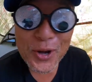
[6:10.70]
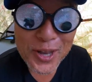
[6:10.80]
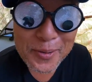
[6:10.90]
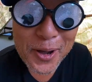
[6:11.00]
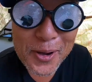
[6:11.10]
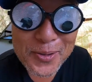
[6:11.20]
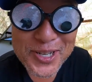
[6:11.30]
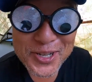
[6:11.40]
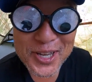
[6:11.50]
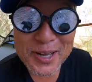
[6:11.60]
れも
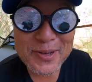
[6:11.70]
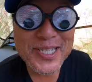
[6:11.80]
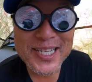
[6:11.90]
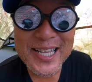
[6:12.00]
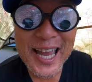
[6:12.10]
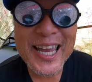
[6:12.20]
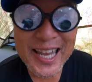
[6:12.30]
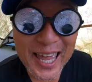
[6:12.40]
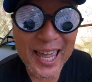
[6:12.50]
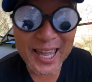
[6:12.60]
面白いかもしんない
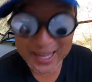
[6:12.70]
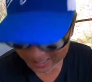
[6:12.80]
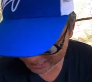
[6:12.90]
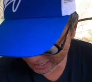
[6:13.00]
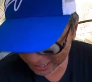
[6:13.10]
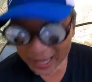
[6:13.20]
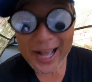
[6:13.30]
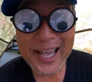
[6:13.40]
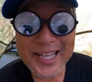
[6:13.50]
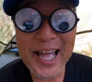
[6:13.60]
ね。
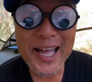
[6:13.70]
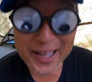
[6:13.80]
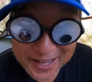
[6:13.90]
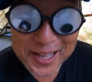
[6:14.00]
あけさん、